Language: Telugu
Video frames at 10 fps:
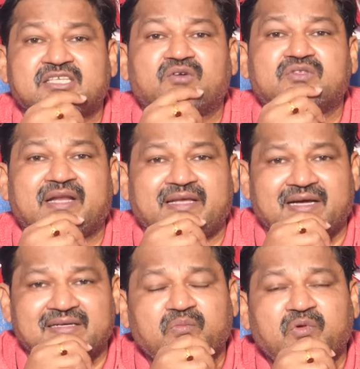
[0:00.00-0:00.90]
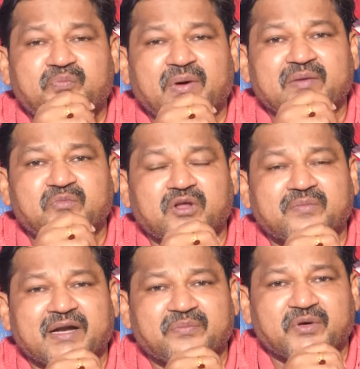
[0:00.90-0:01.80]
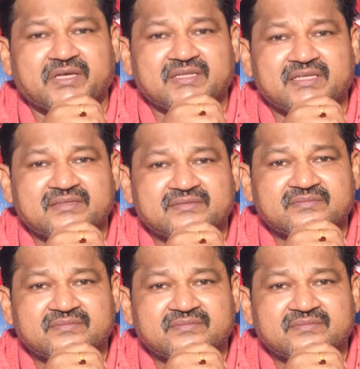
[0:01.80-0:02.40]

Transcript: సౌందర్య ముప్పై మూడుకి పడిపోయింది